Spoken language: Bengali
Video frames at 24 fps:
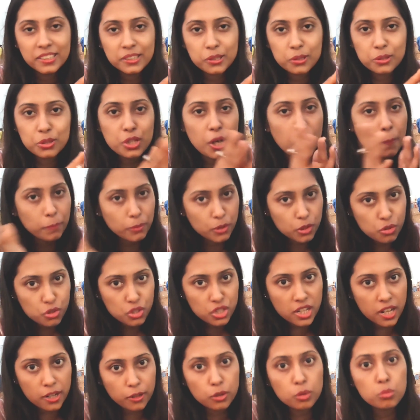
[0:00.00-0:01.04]
তো সব কিছু
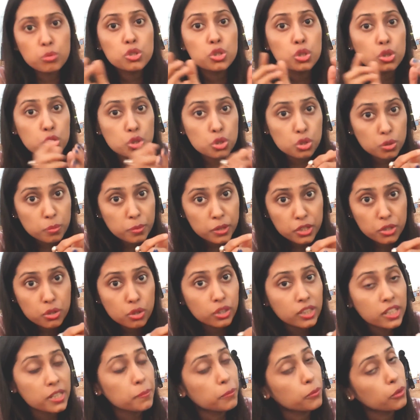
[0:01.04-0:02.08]
শেয়ার করবো ছোটো ছোটো ভিডিও
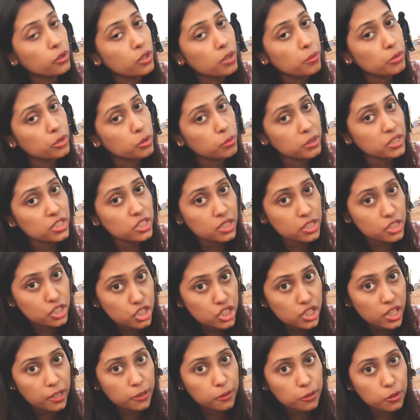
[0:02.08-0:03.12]
ক্লিপ করে আমি তোমাদের সাথে
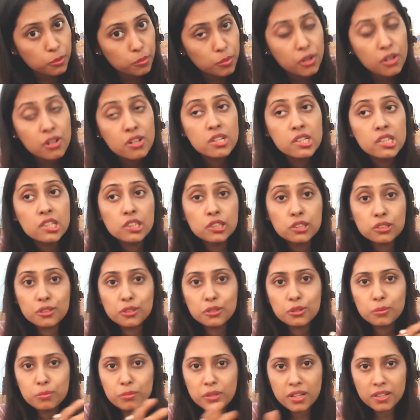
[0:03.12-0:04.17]
শেয়ার করবো তো
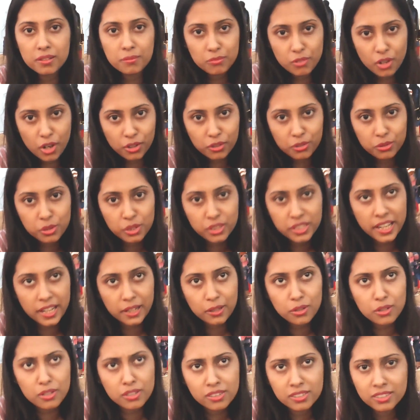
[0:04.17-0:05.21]
তোমরা ব্লগগুলো
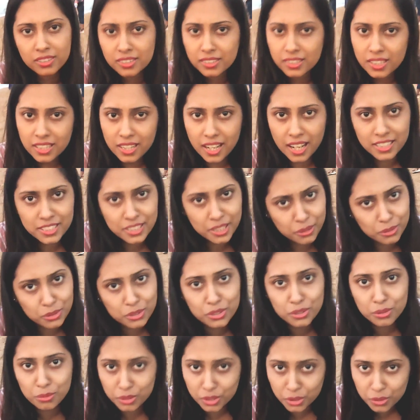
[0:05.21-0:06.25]
দেখো আশা
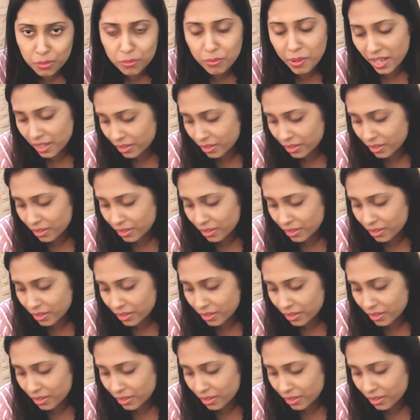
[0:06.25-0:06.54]
করছি তোমাদের খুব